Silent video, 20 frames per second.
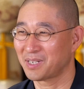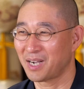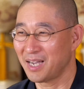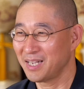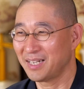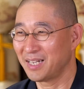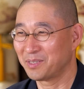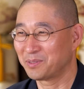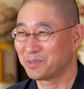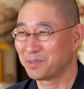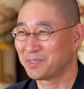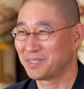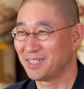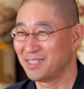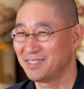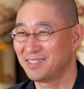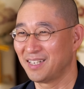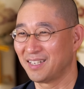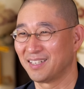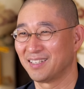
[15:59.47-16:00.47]
海外行くと
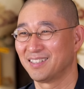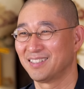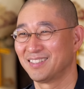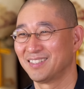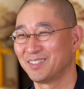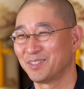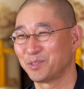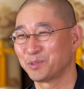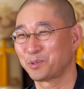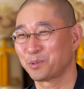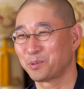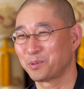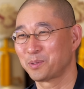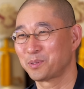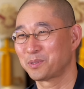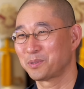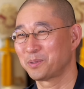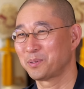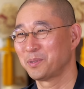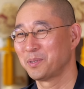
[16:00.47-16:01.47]
全然男の
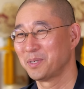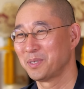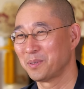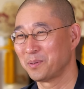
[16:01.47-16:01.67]
人の